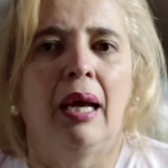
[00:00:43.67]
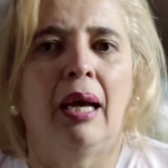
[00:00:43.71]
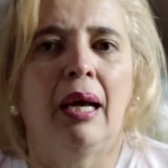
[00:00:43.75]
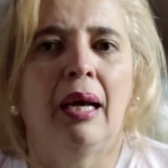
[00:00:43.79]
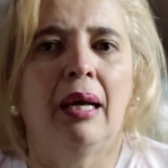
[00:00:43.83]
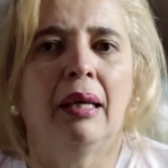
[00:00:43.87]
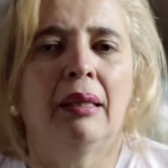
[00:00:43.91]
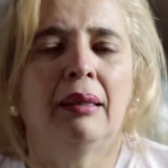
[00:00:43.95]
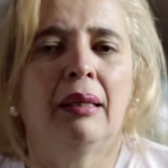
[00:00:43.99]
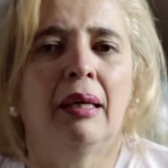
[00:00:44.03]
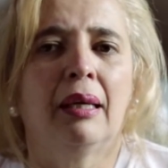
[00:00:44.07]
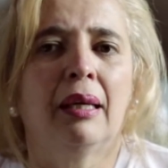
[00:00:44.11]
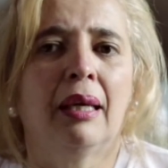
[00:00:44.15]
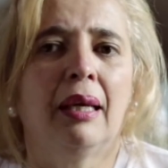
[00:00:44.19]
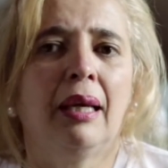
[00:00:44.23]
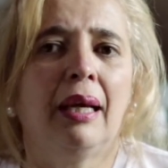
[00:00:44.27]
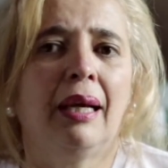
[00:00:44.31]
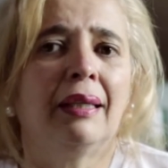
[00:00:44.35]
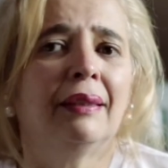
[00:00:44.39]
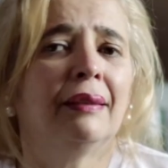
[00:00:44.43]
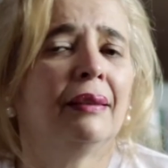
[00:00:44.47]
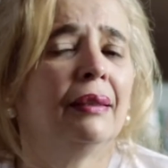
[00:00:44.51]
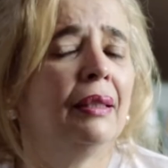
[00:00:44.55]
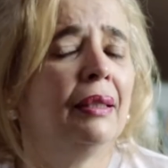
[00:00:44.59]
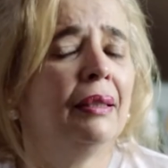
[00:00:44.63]
Hasta que
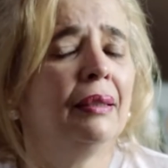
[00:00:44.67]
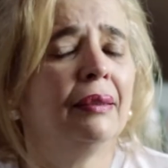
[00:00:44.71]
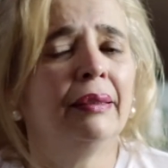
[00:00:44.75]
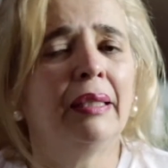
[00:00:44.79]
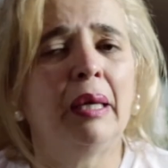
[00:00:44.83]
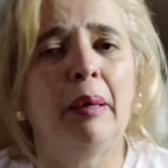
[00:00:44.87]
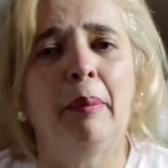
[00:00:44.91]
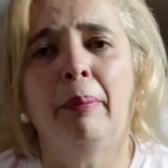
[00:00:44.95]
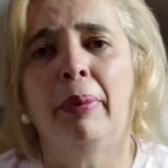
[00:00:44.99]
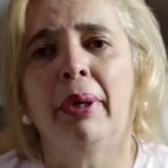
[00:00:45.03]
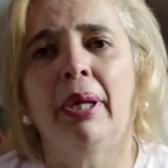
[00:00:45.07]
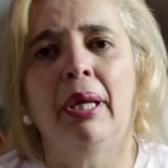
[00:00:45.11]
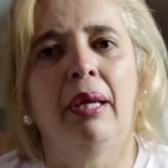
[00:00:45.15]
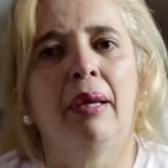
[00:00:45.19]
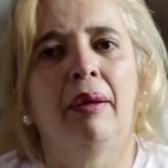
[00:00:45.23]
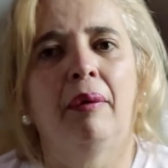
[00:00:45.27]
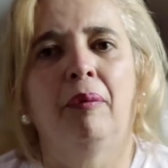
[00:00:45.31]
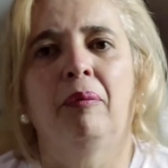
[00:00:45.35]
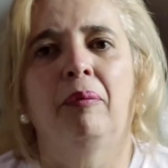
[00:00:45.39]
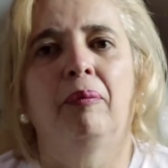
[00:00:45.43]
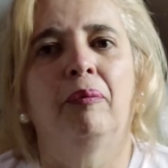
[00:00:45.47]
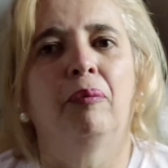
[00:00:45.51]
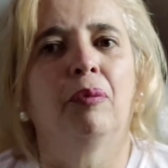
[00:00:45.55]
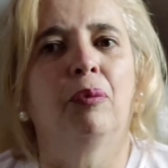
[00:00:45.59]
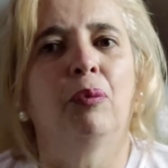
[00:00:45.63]
así,
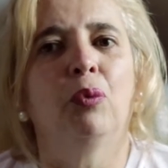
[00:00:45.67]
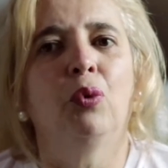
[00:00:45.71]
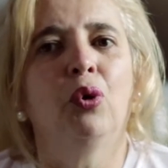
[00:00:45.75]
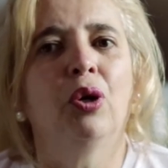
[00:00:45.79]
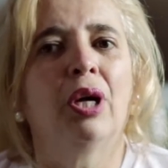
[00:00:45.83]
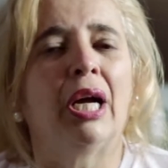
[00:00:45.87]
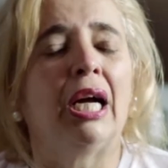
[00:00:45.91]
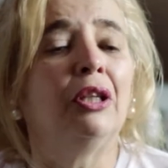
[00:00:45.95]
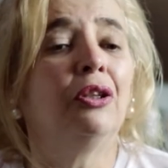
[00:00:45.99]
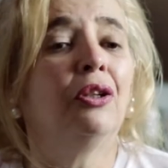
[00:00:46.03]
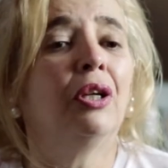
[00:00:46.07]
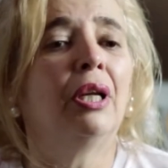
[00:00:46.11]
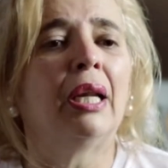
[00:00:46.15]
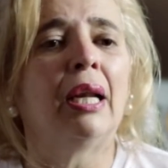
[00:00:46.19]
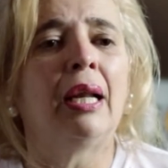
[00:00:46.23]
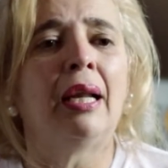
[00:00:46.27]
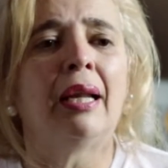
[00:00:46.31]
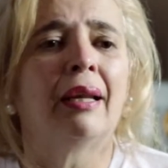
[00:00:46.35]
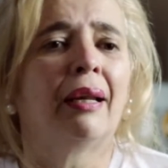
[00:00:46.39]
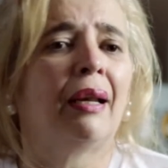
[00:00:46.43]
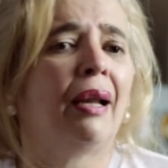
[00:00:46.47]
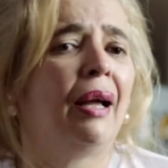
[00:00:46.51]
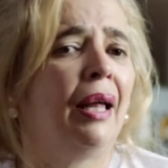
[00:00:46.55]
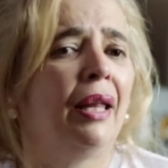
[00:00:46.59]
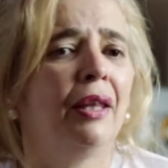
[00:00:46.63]
siempre buscando
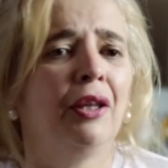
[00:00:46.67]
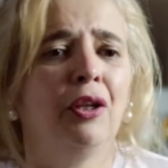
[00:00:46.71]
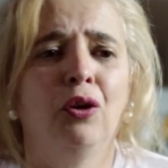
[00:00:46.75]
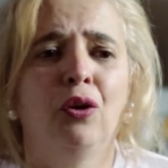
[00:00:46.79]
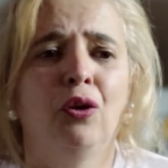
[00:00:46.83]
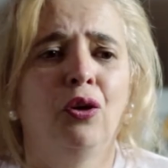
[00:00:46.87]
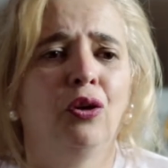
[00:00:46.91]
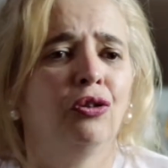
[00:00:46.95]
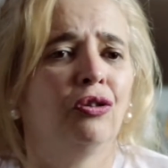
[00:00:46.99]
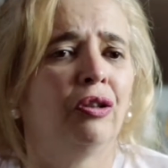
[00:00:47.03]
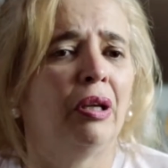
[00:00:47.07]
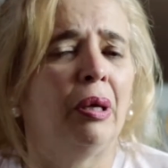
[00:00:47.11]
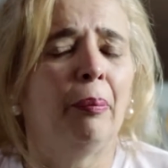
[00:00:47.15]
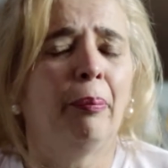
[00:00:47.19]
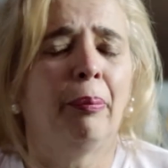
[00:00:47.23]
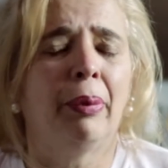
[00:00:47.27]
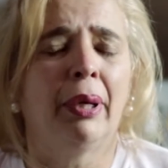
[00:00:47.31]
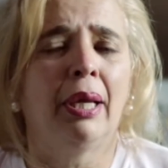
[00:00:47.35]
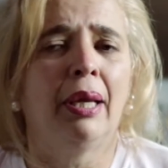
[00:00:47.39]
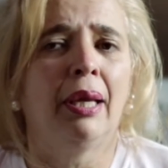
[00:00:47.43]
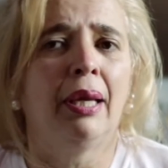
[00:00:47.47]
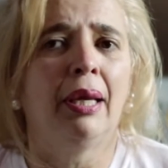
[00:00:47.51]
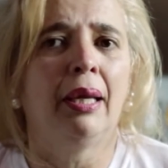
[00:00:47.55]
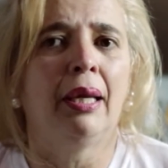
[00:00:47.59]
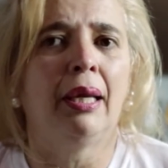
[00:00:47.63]
la radio,
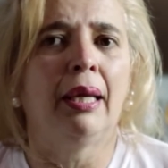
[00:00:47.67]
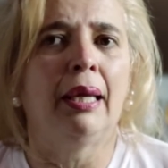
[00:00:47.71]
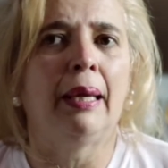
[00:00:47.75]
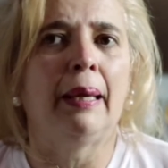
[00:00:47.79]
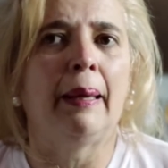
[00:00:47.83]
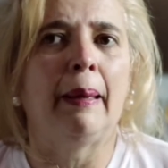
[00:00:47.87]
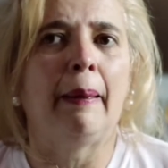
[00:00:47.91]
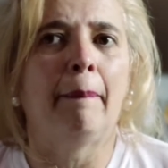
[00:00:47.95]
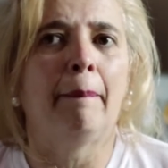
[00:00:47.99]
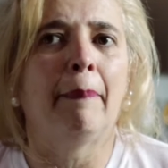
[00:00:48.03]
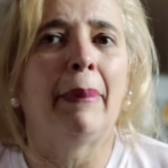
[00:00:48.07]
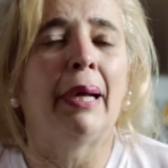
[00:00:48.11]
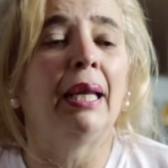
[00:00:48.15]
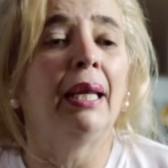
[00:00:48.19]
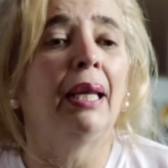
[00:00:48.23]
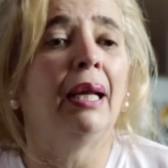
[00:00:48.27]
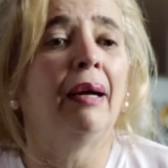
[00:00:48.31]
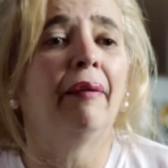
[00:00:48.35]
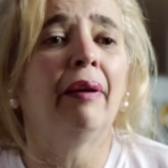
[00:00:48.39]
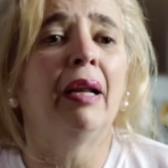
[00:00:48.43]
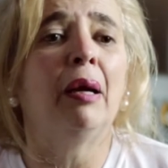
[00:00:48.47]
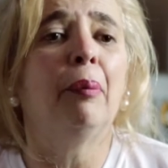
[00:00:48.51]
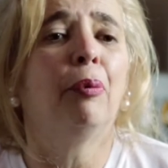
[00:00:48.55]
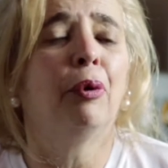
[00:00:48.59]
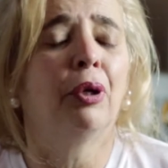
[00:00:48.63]
siempre eh,
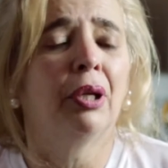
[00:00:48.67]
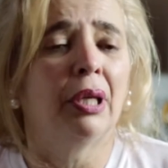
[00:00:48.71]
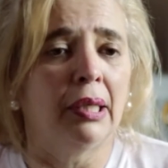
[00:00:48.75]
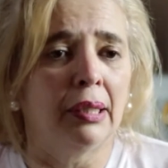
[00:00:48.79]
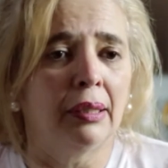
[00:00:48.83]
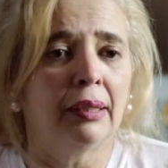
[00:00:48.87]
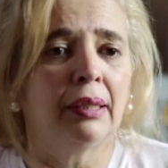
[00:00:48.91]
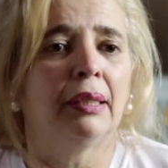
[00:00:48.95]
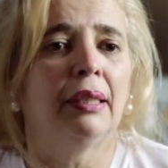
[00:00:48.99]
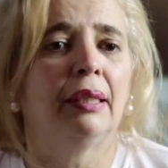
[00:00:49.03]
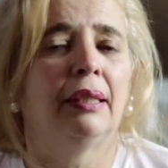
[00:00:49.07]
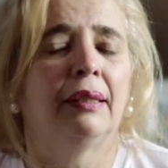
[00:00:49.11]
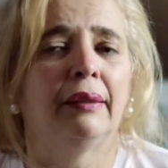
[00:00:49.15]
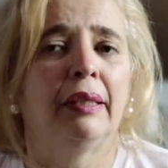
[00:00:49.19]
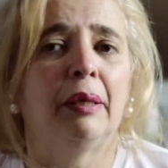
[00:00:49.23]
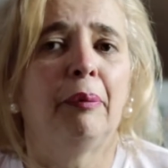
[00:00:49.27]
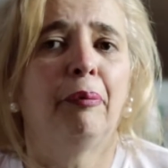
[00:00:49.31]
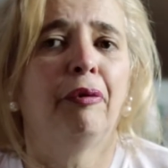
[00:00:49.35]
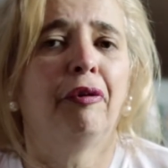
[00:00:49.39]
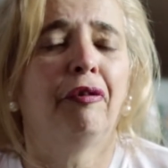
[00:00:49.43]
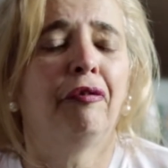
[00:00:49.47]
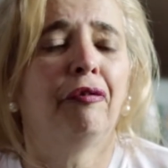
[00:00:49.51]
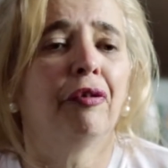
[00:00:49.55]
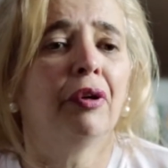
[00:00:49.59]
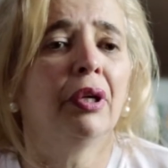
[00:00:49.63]
palabras, porque
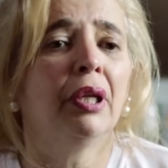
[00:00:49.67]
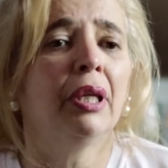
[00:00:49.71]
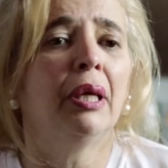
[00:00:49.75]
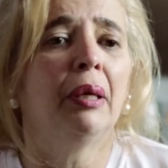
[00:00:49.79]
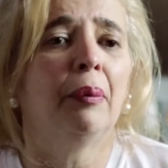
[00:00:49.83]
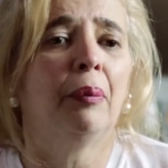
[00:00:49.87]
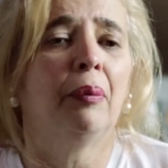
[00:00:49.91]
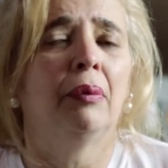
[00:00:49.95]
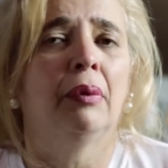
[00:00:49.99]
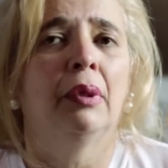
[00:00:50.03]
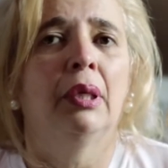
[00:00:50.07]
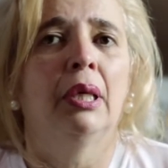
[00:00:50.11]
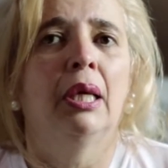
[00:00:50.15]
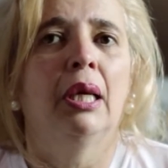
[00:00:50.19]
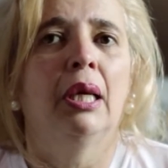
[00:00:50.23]
siempre fui de,